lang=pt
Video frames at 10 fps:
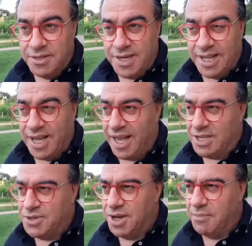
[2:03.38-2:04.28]
em cada
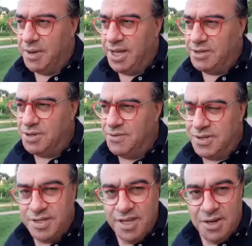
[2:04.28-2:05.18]
relacionamento e
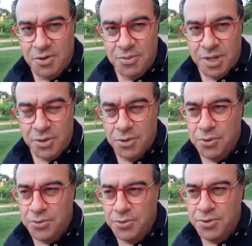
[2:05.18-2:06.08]
você
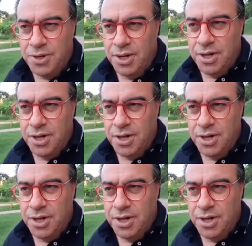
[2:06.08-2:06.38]
recomendou